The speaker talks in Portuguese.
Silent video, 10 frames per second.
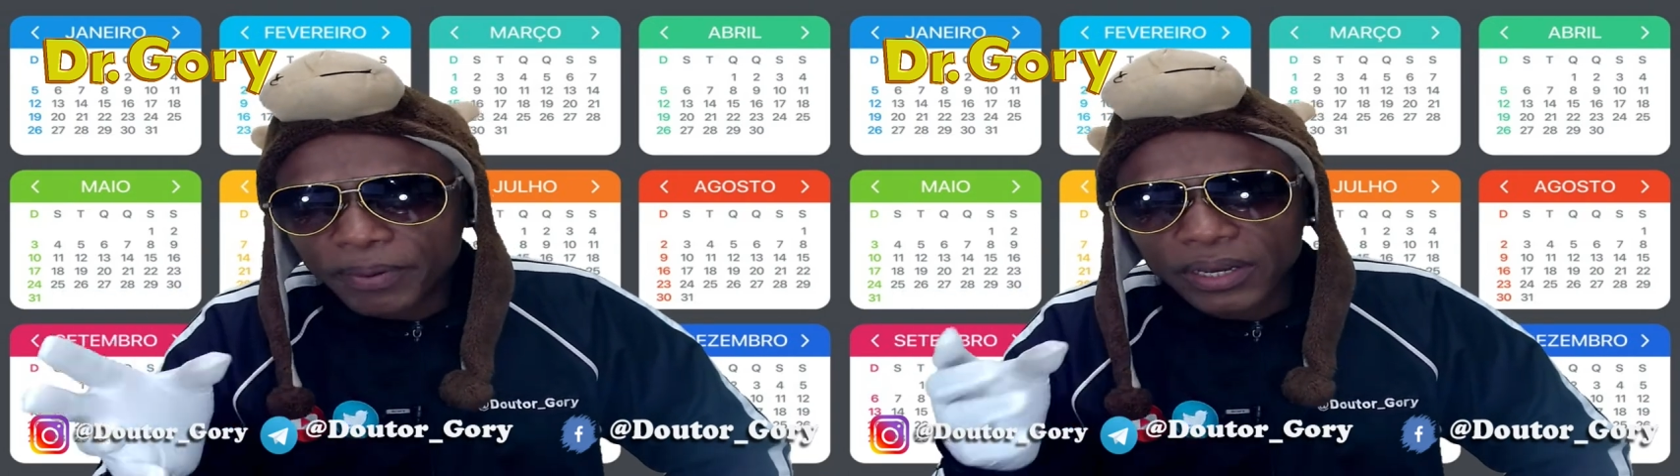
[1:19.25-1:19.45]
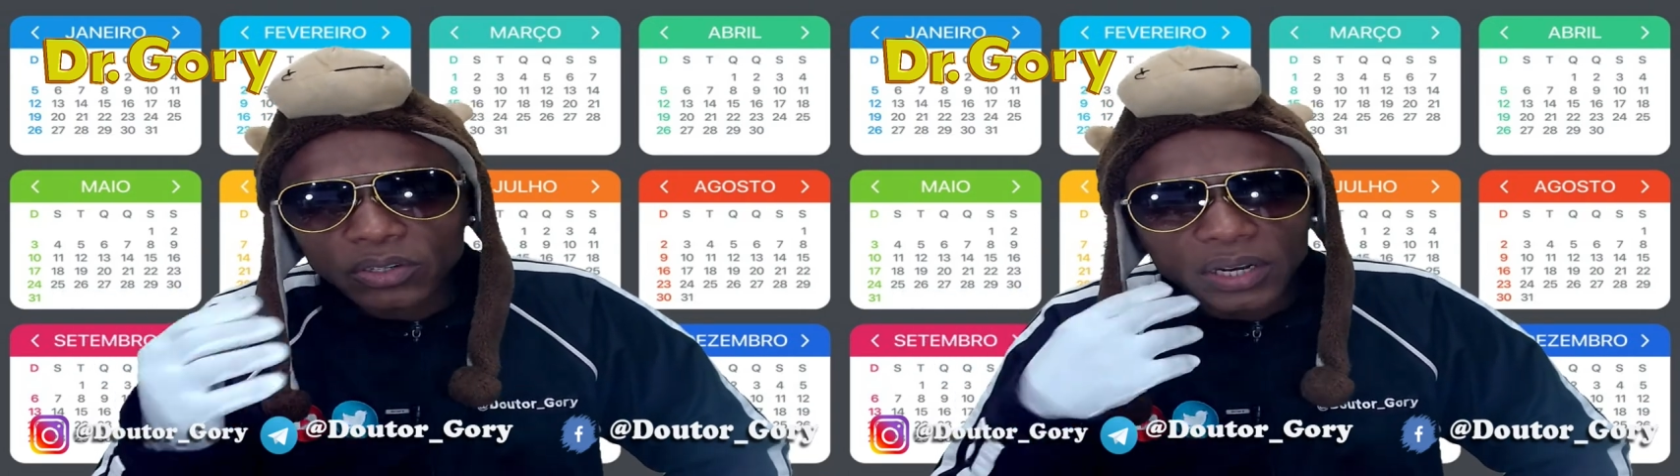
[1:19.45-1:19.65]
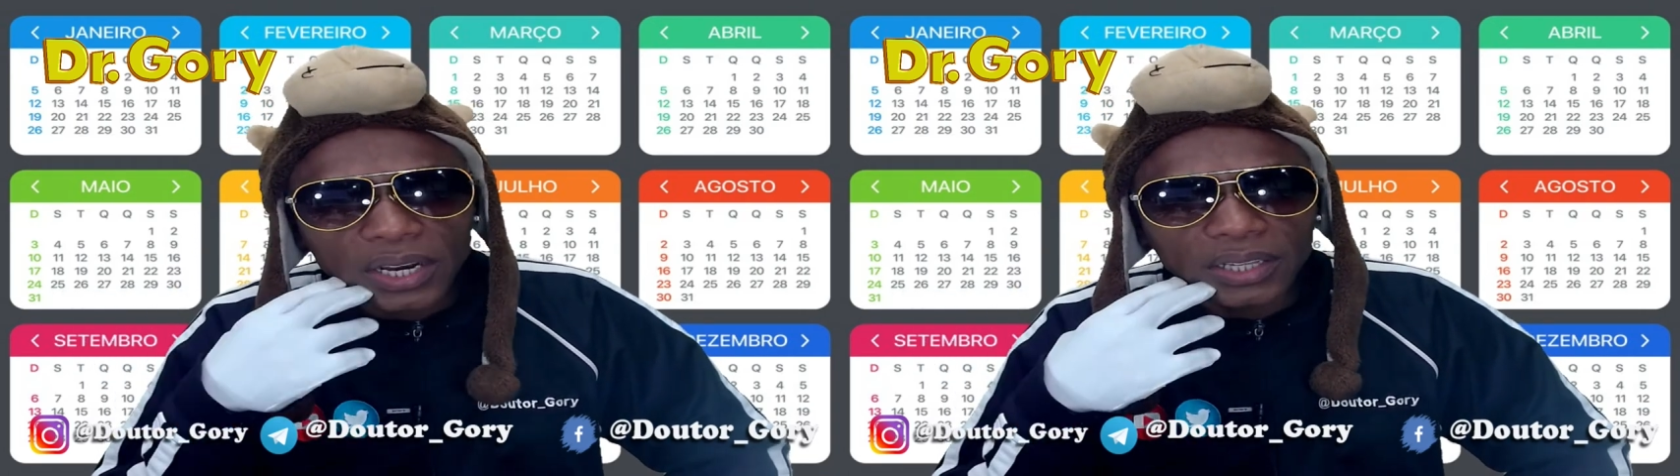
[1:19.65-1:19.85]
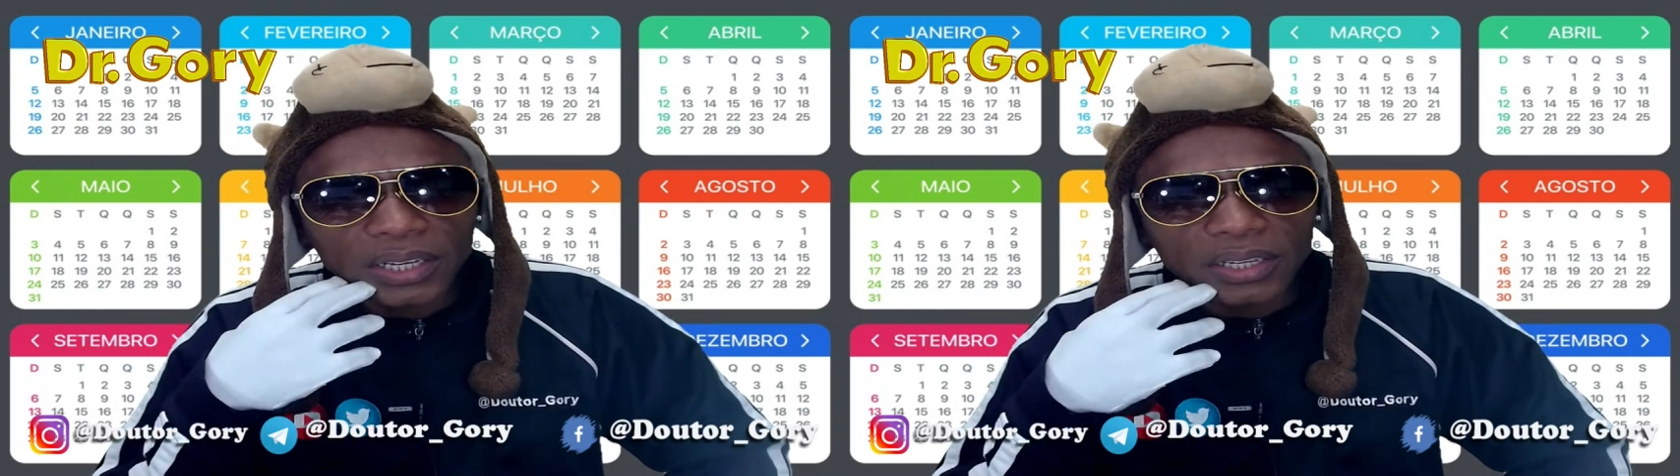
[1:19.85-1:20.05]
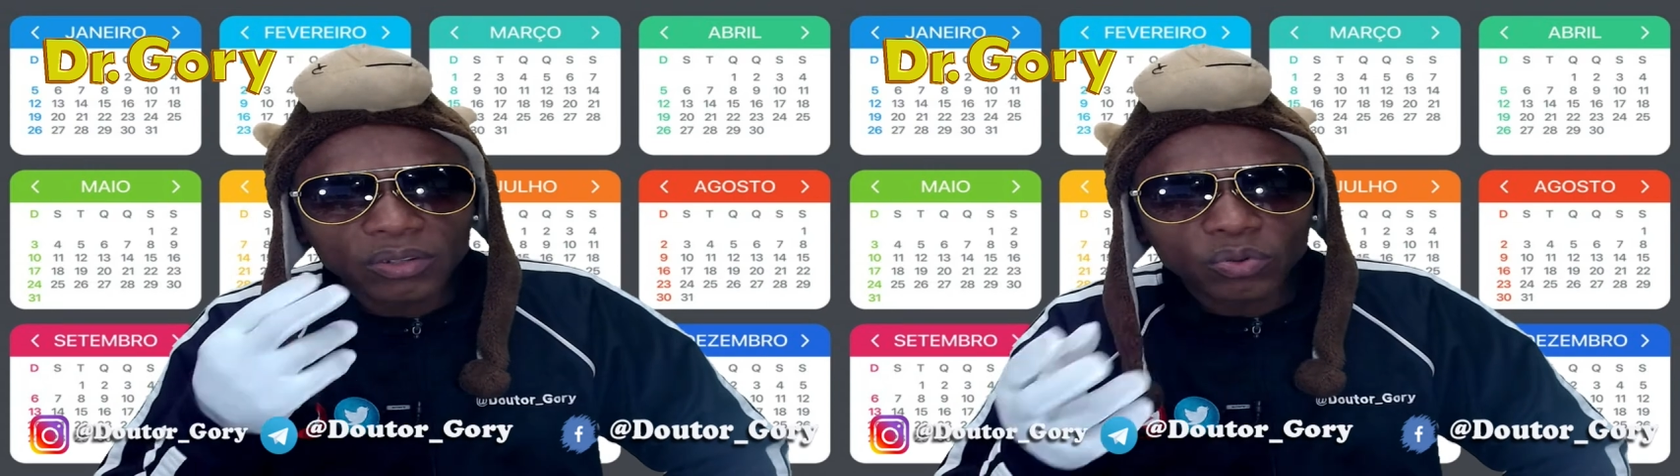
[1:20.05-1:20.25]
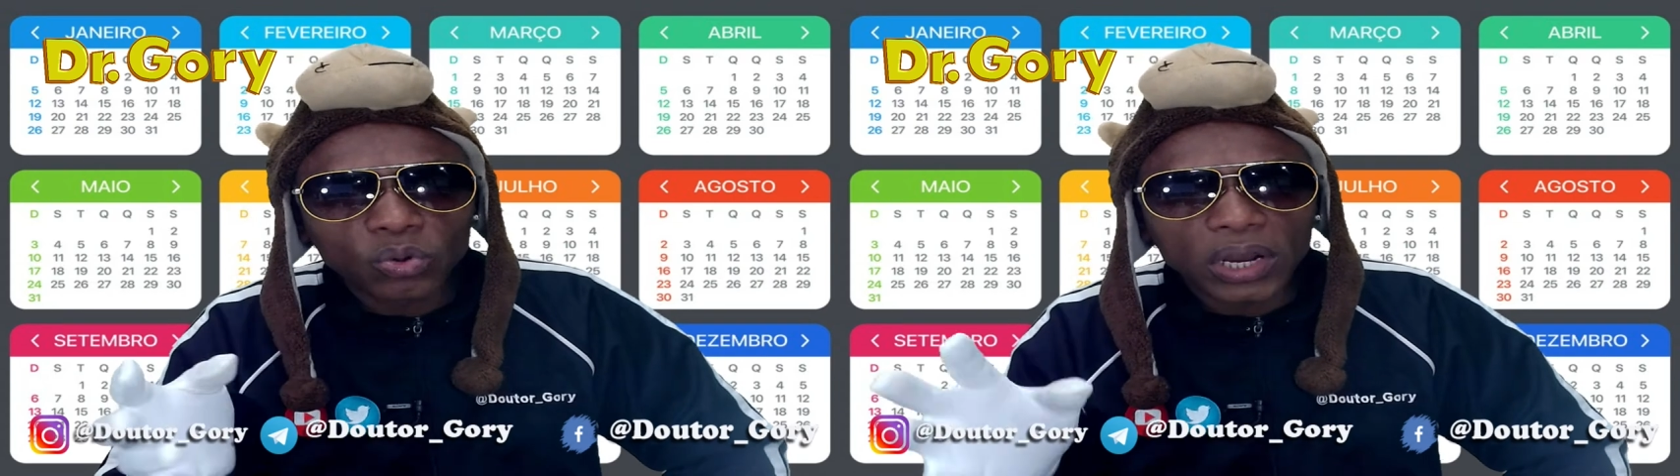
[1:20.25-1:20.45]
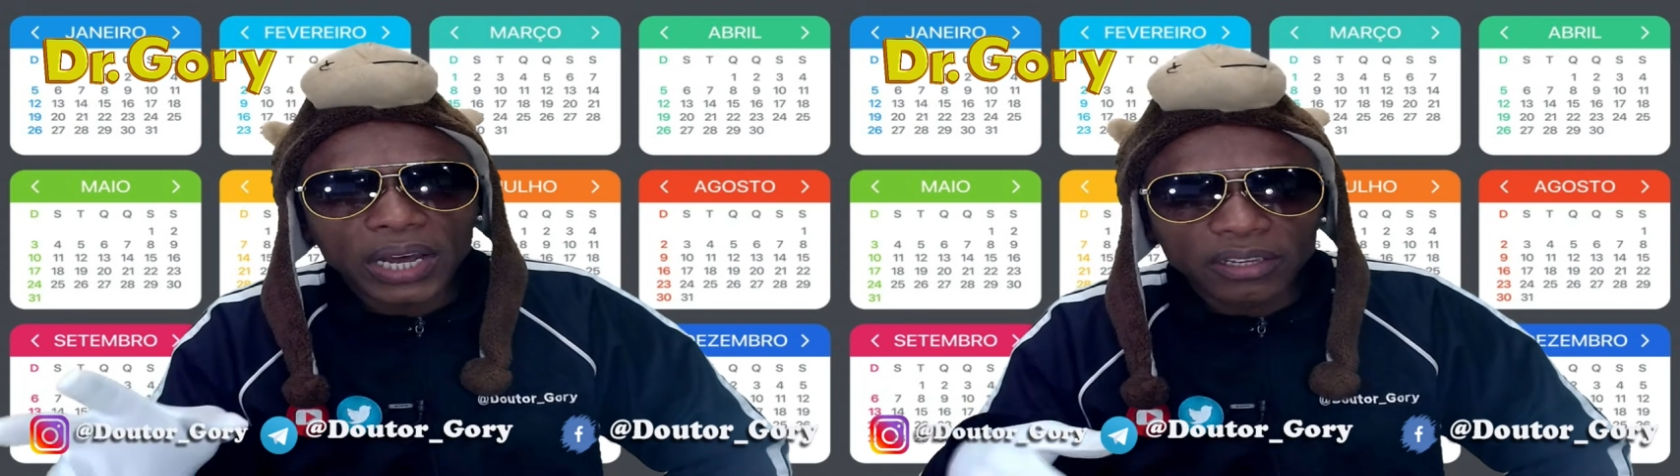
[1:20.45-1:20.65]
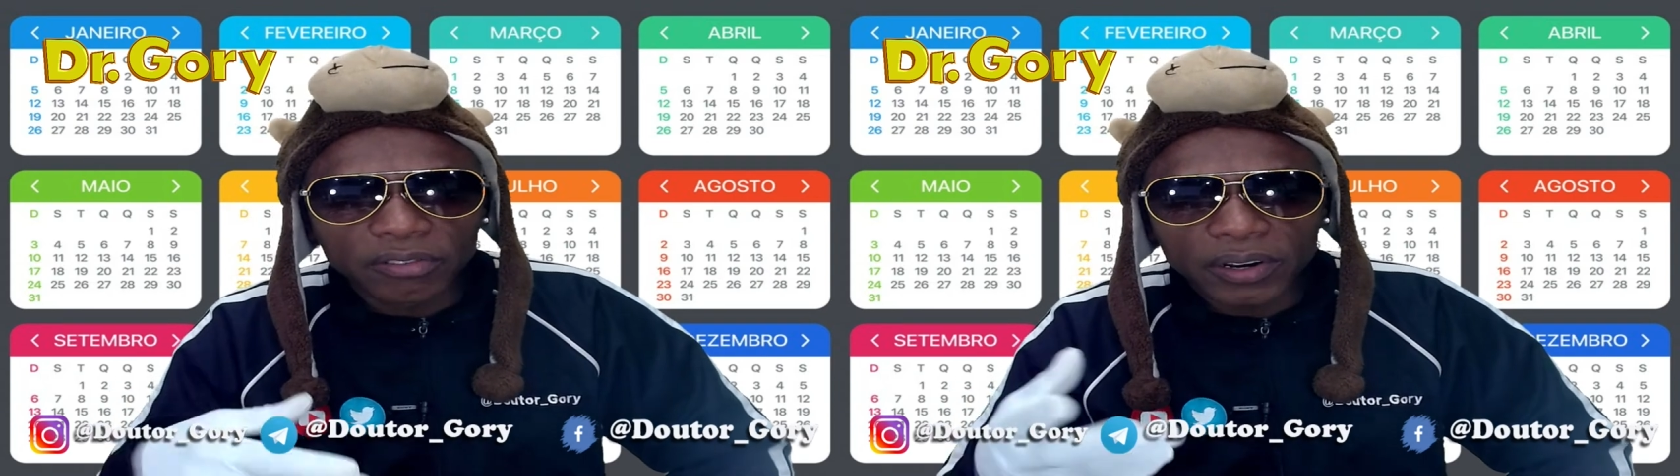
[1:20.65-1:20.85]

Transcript: pega e joga lá dentro, ou o gari